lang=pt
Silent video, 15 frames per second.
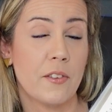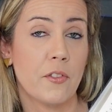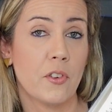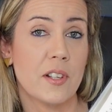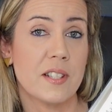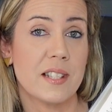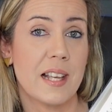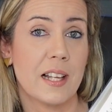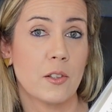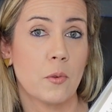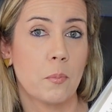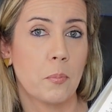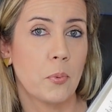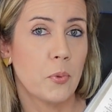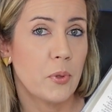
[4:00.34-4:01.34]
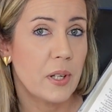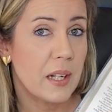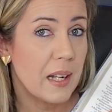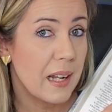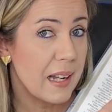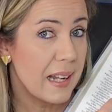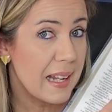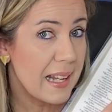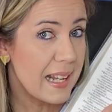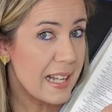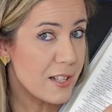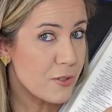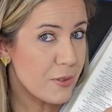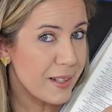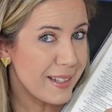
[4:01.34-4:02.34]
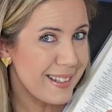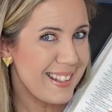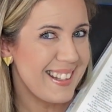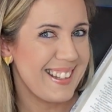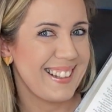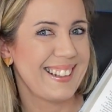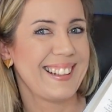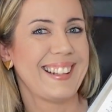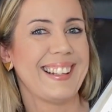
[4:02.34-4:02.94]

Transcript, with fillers: influenciado por isso aqui,